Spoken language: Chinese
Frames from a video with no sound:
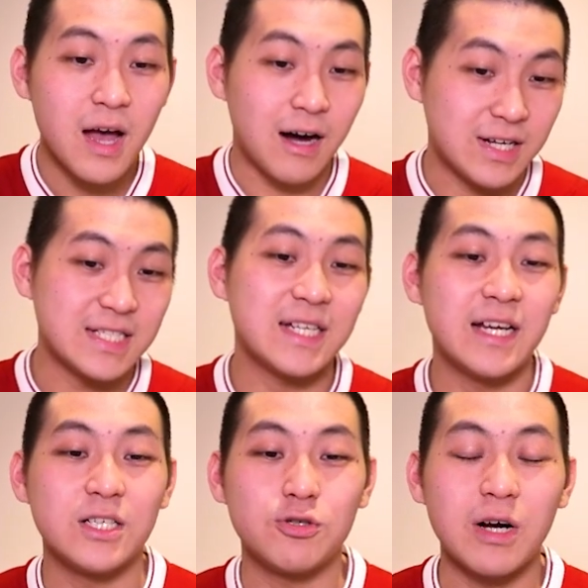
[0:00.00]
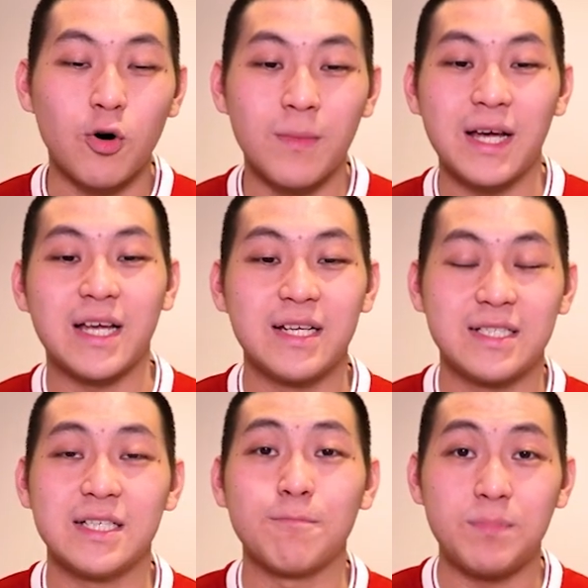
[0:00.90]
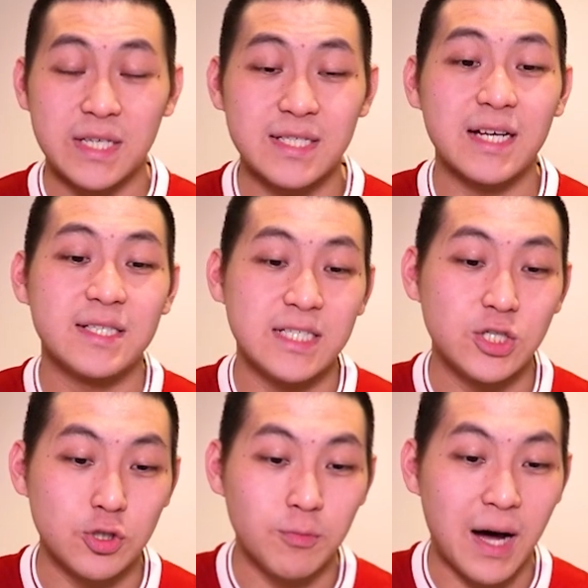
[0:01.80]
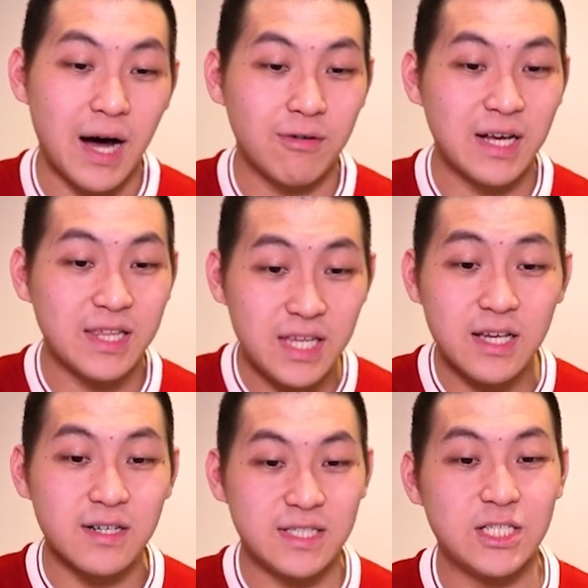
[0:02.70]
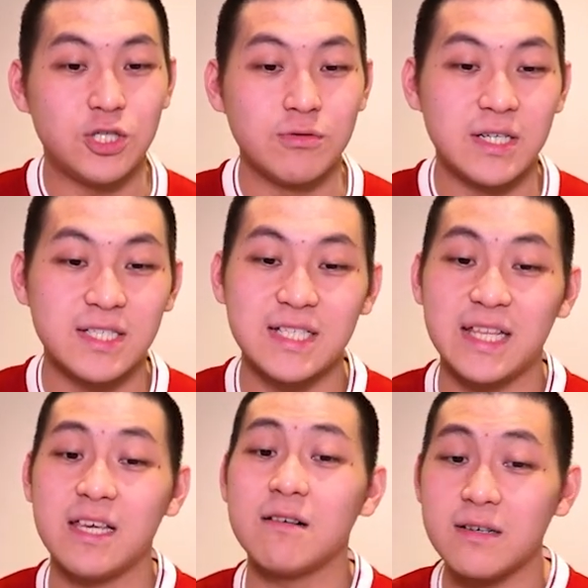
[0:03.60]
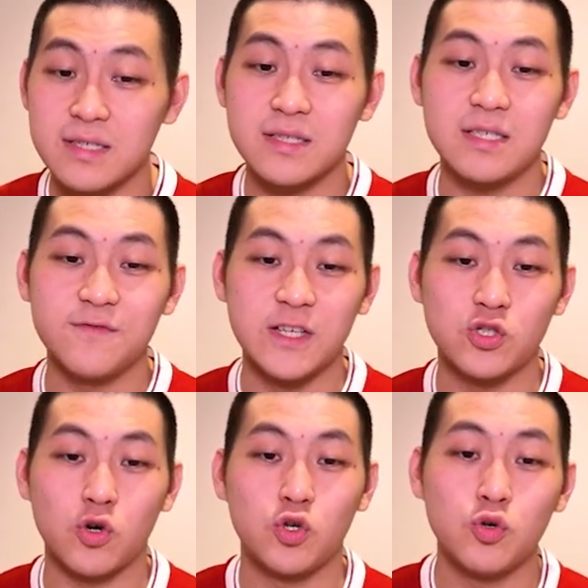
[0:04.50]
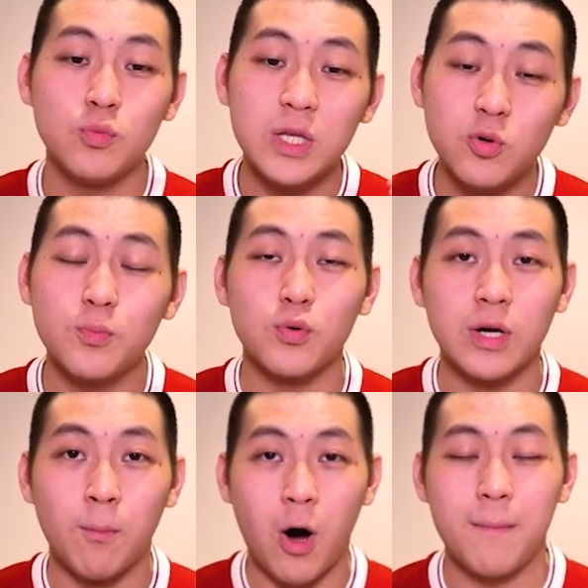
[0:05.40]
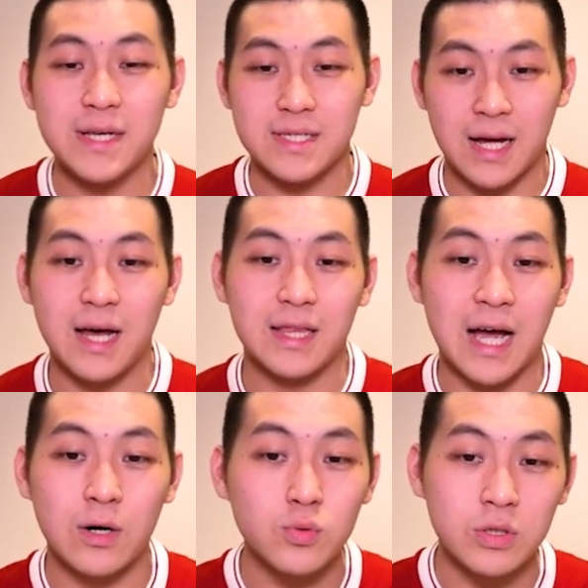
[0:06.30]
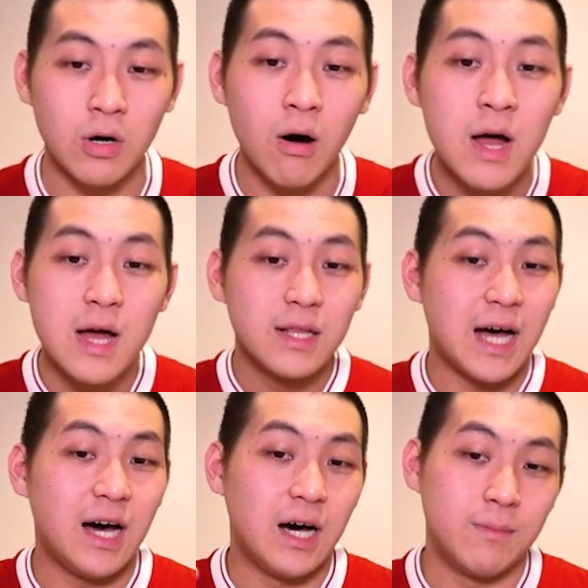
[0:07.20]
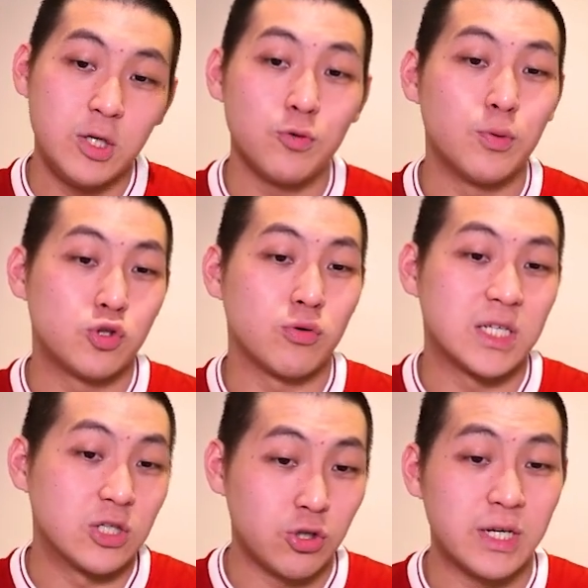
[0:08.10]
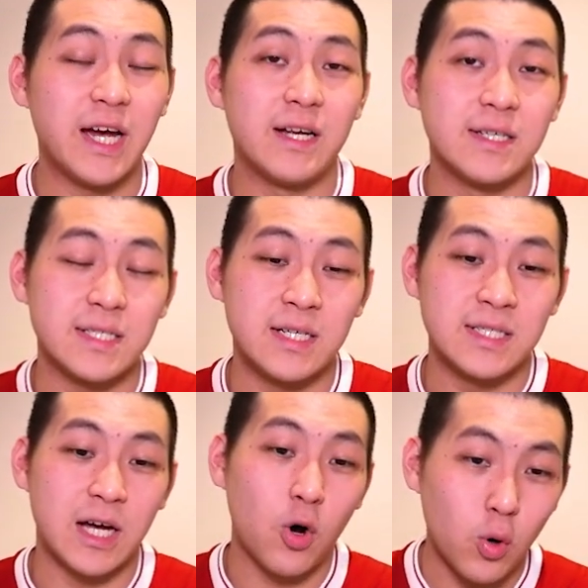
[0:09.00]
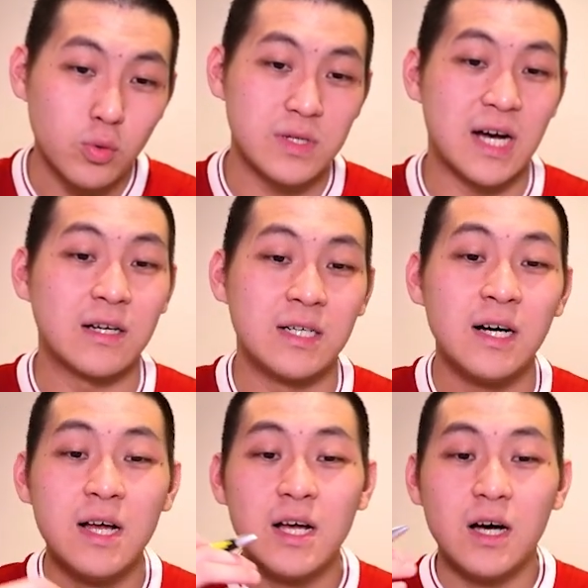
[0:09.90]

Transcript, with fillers: 好，那现在呢就让我们来谈谈这场比赛的进球吧。好，那第一颗进球呢是在第二十四分钟由利物浦的 Mohamed Salah 打入的。哦。那呃利物浦中场 Jordan Henderson 呢在后场呢。